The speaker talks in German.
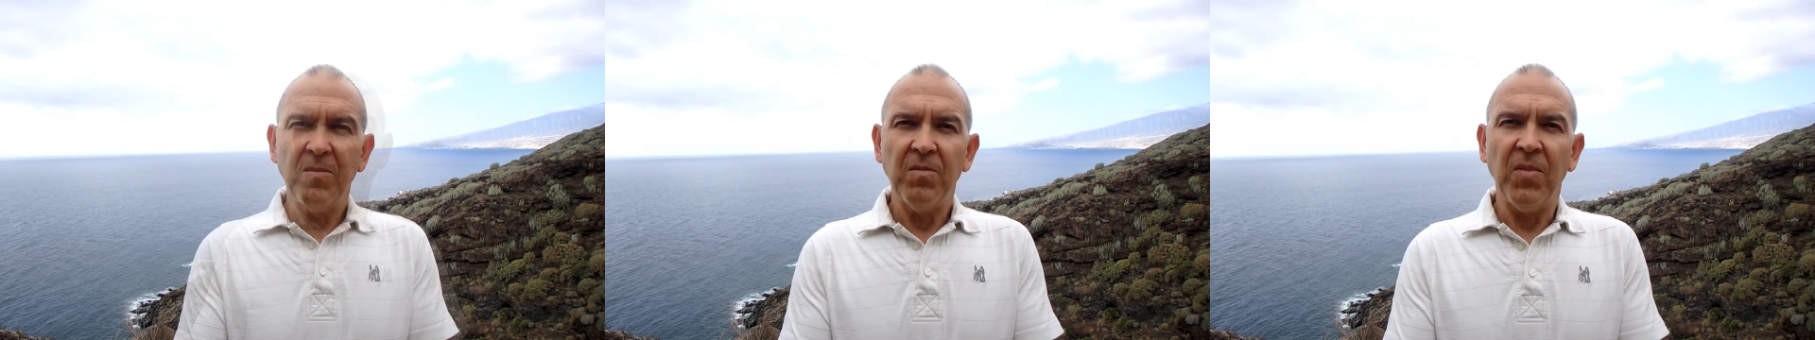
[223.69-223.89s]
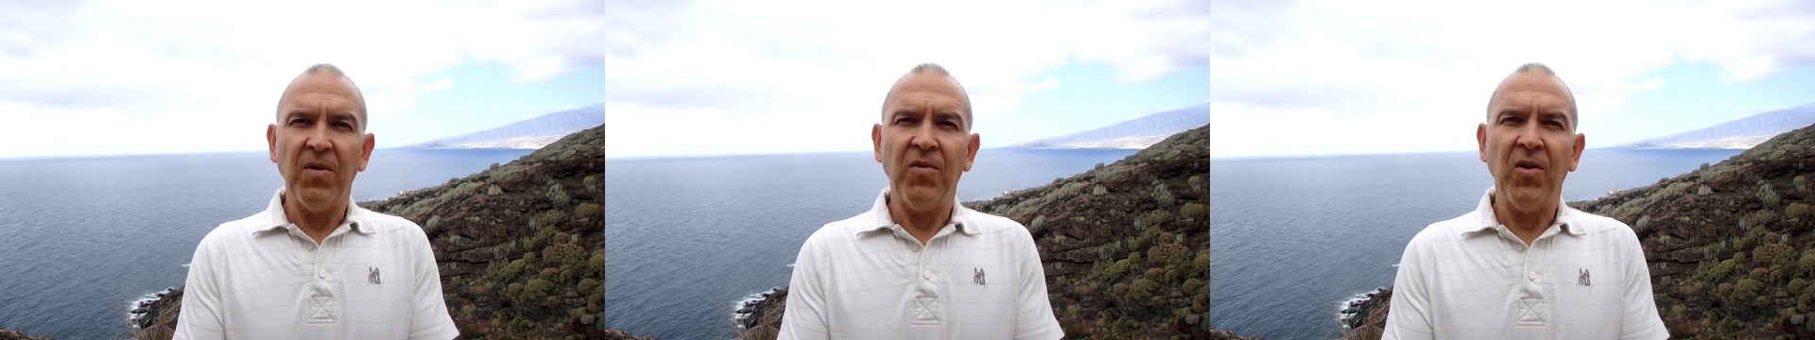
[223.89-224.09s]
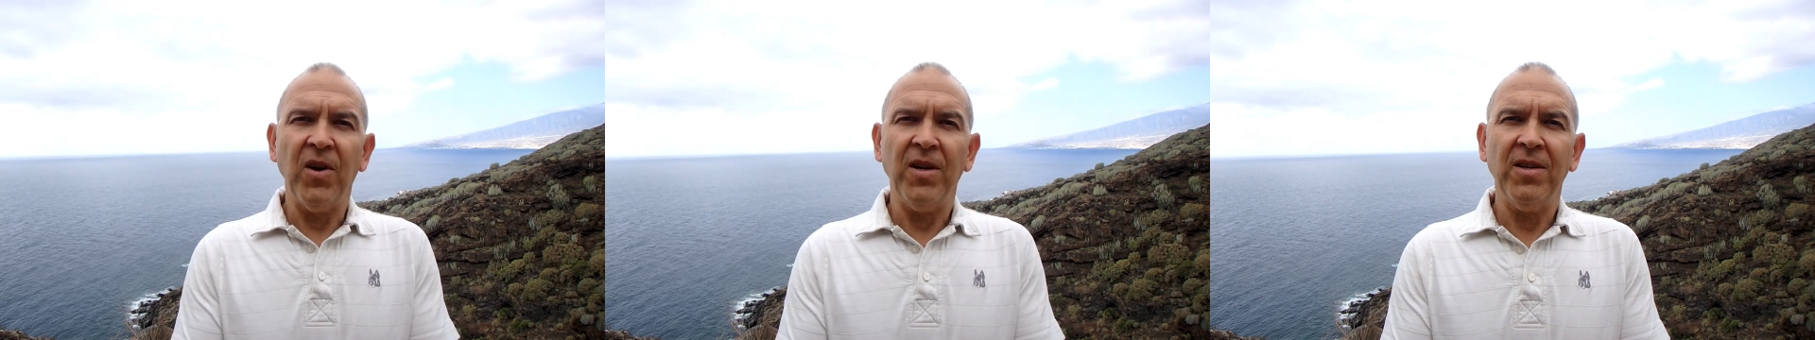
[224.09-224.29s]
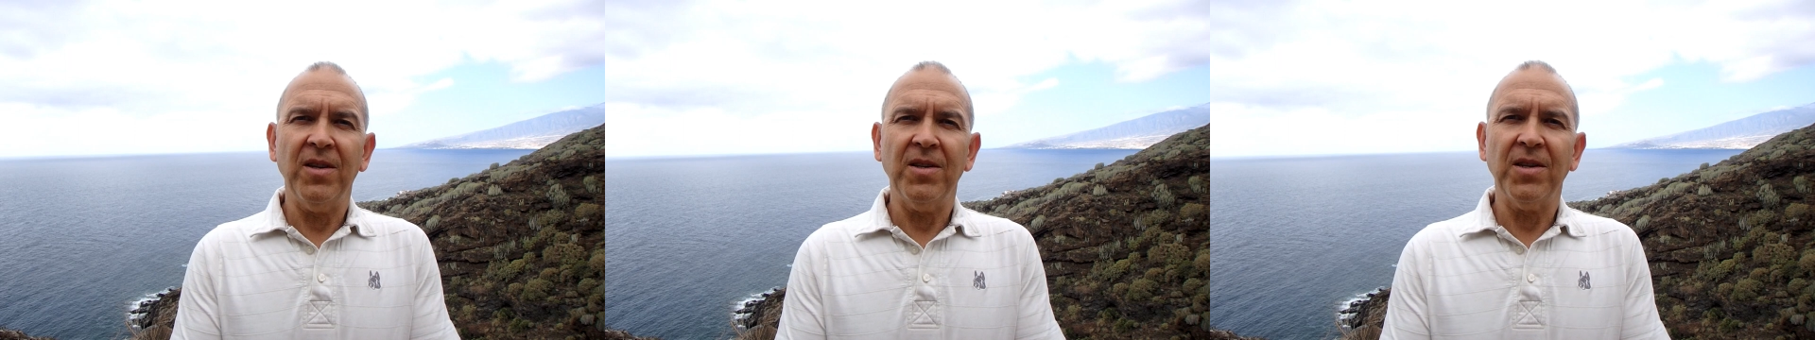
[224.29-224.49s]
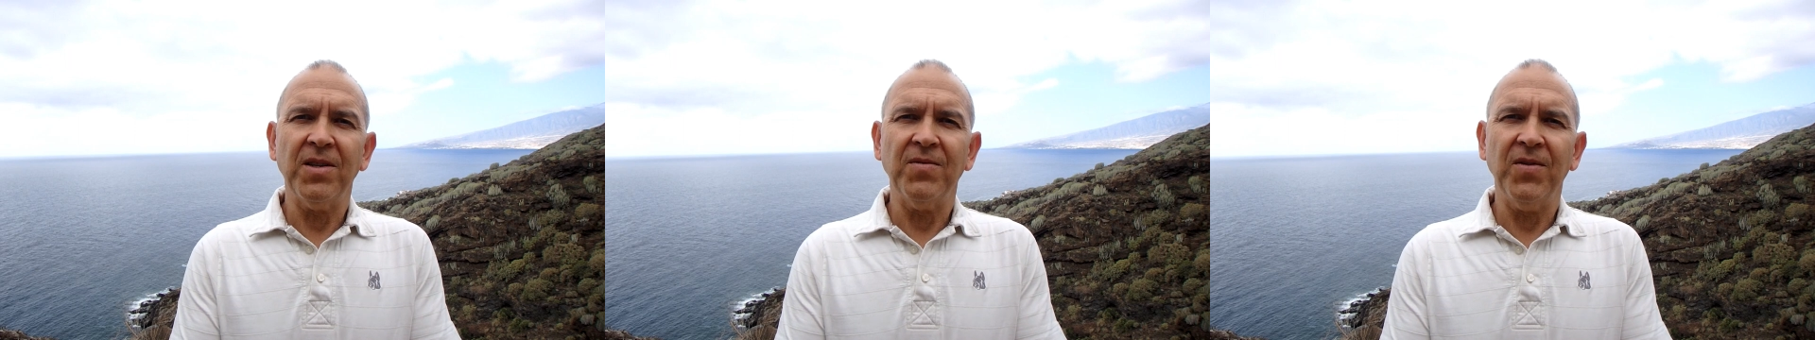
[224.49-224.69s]
Bevor ich
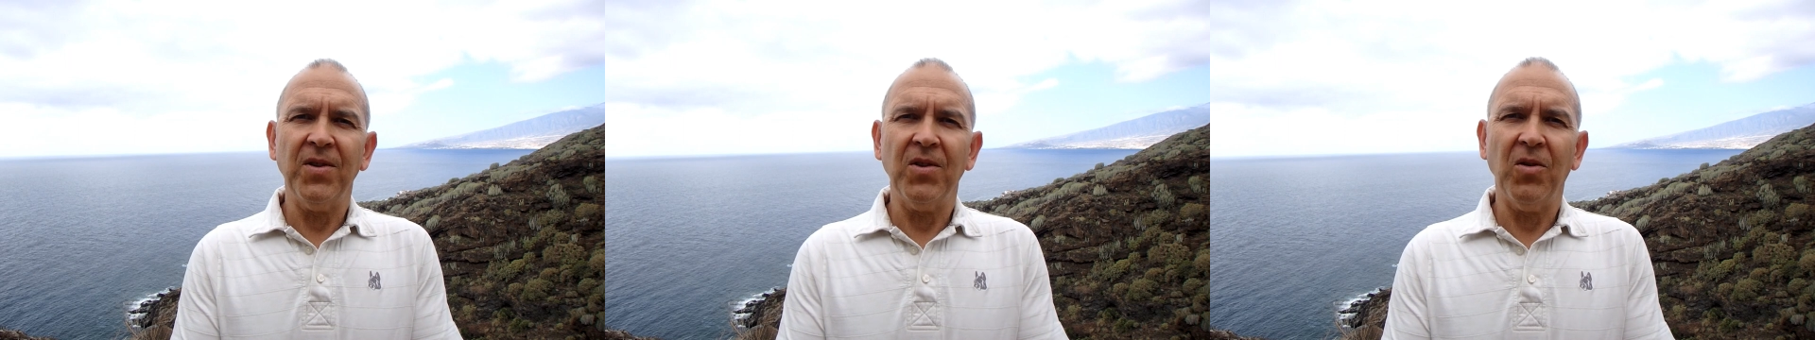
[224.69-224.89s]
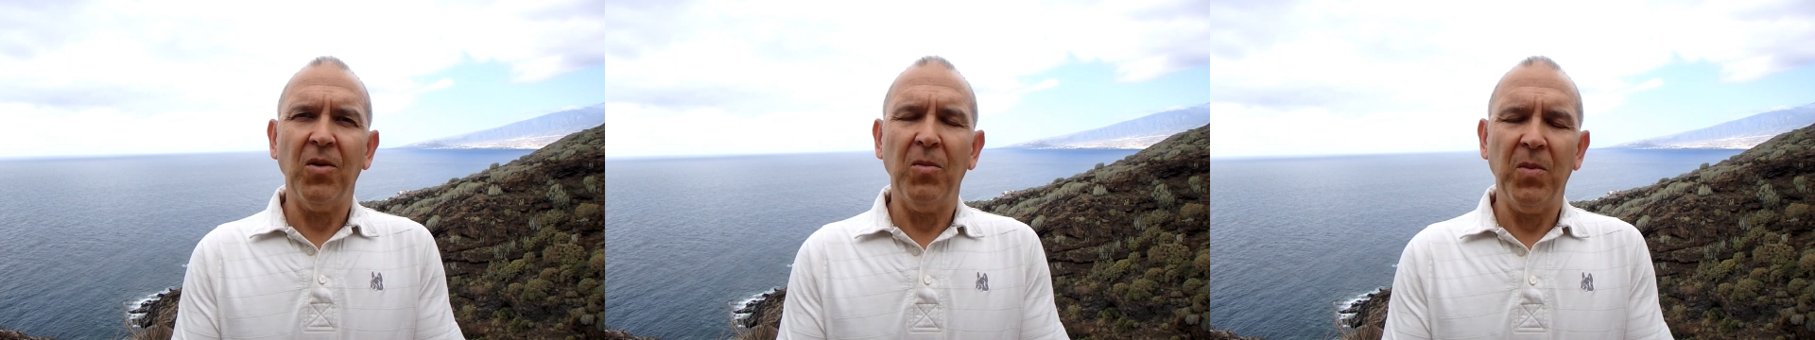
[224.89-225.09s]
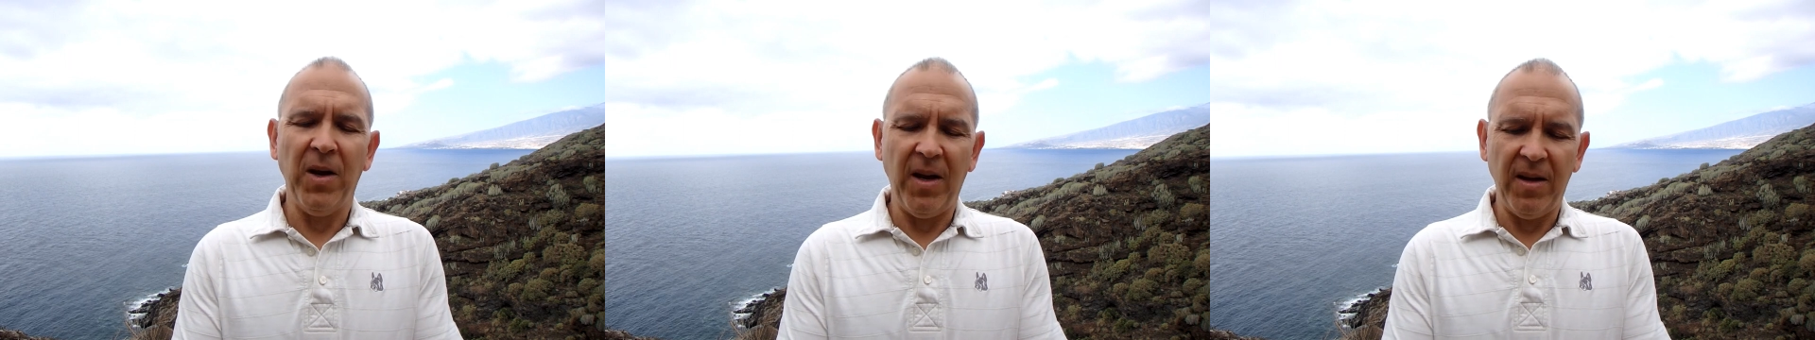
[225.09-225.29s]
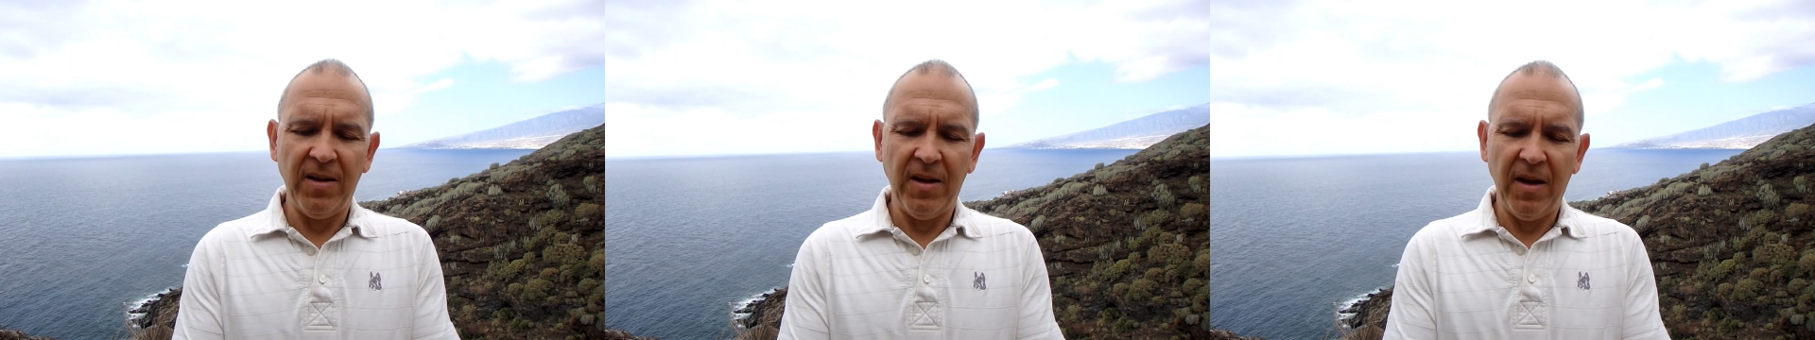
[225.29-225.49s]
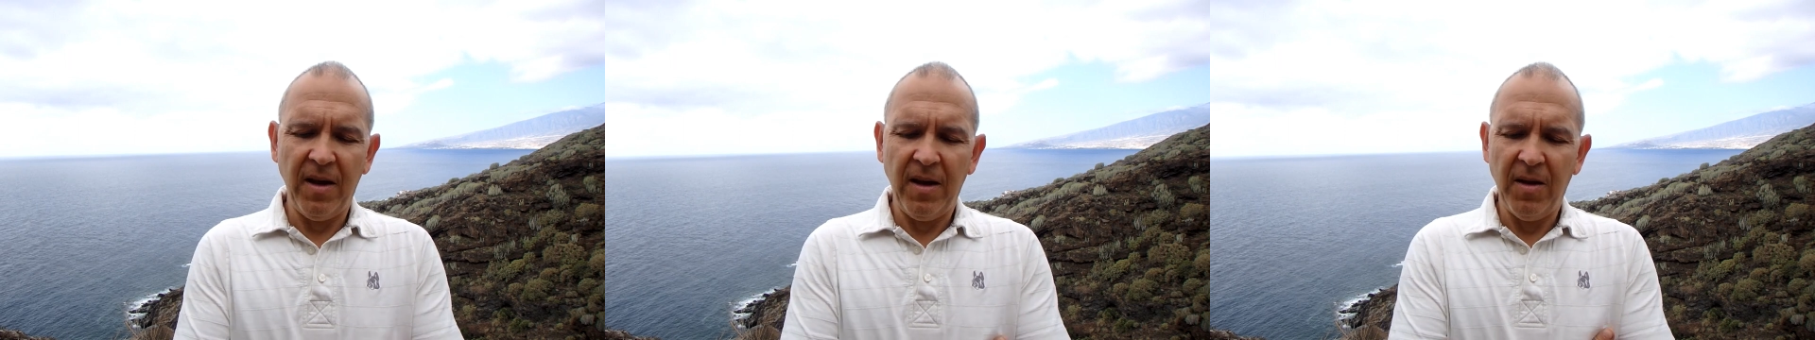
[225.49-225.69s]
dieses Video
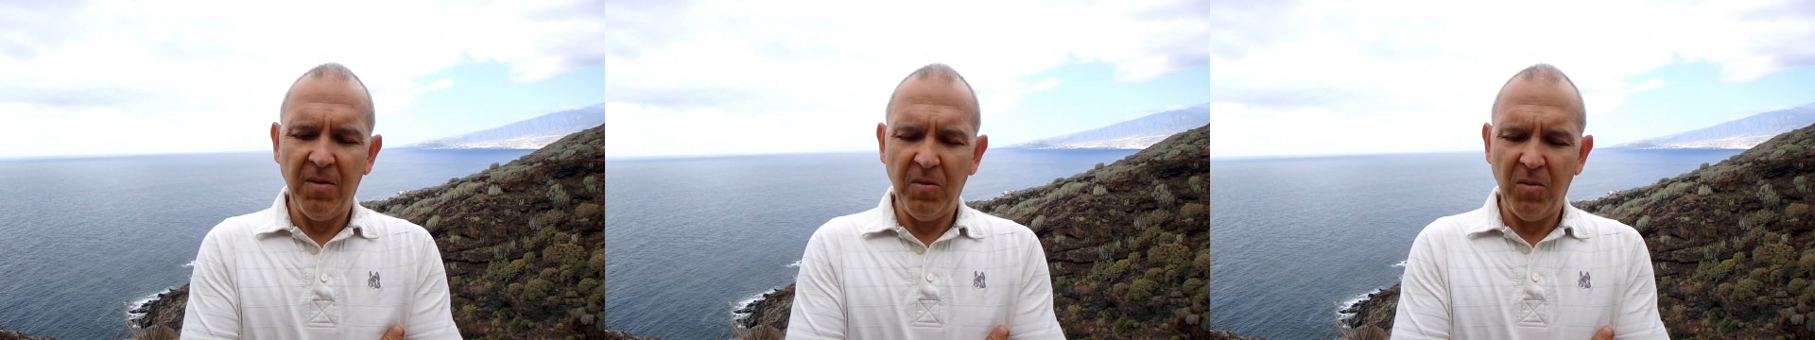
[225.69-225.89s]
beende,